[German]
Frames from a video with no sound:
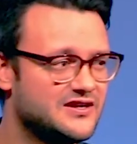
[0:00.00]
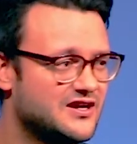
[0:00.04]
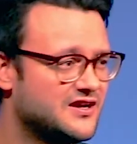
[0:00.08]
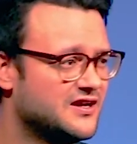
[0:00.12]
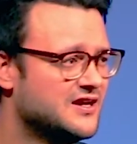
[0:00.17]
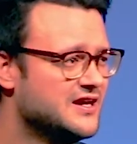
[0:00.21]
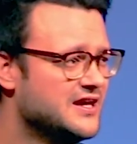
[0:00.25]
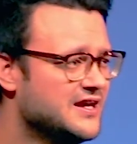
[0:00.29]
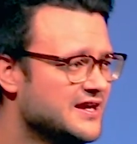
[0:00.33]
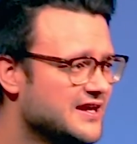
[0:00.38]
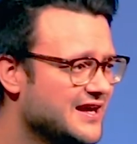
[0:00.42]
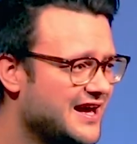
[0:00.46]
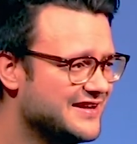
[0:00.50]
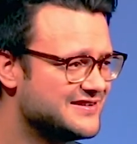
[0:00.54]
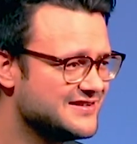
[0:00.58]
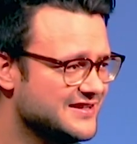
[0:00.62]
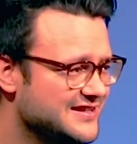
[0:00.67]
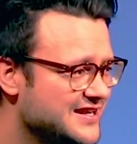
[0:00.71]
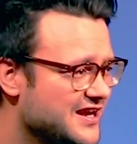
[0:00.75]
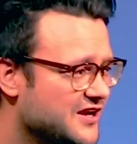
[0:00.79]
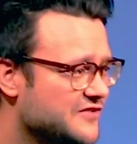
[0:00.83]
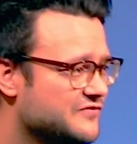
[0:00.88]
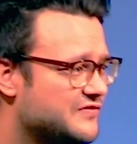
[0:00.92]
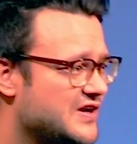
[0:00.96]
jeder hat
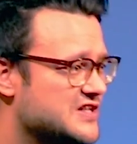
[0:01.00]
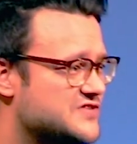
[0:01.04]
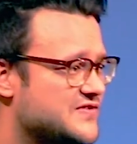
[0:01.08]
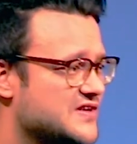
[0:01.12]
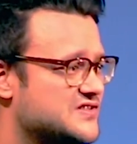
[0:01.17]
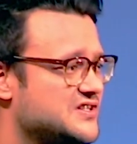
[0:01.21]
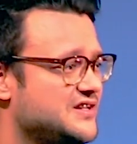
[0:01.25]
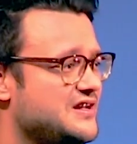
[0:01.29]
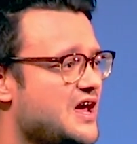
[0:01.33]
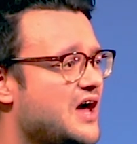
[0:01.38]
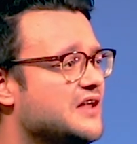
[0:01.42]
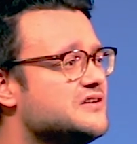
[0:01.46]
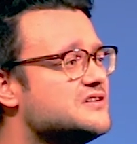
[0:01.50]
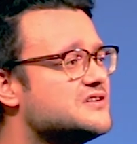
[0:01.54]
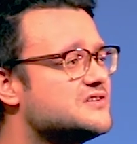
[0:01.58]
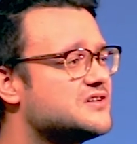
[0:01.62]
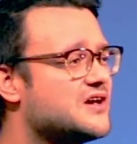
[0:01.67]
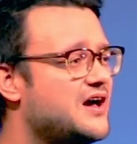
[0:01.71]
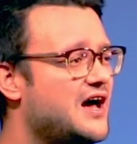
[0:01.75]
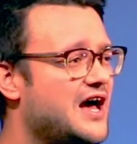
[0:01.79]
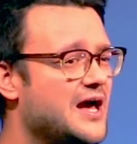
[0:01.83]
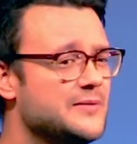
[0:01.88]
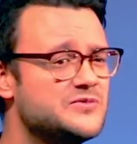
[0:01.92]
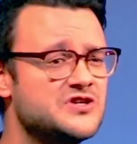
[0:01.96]
irgendwas, was ihn
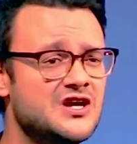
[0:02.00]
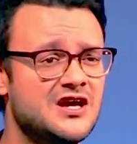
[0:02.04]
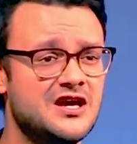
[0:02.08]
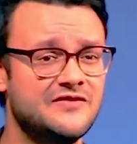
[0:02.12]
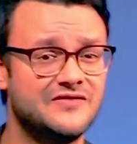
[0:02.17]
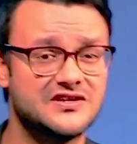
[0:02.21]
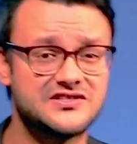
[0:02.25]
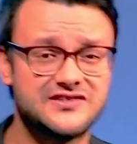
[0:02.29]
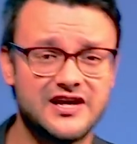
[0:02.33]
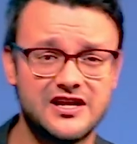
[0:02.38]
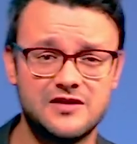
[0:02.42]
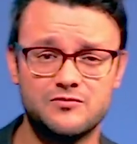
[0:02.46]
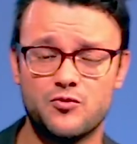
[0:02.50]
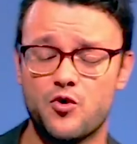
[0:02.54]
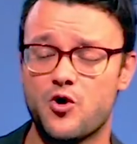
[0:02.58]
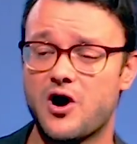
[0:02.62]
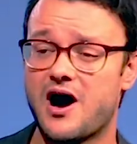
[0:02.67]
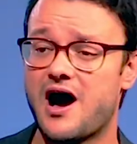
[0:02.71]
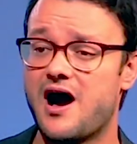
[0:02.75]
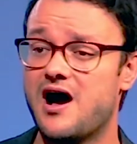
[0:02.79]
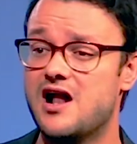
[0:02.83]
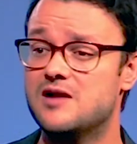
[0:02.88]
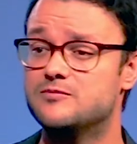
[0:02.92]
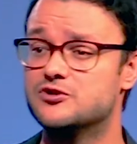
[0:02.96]
antreibt, was seine
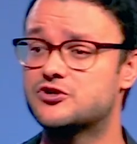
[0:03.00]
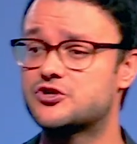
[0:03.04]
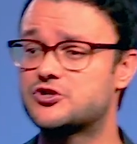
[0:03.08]
Moral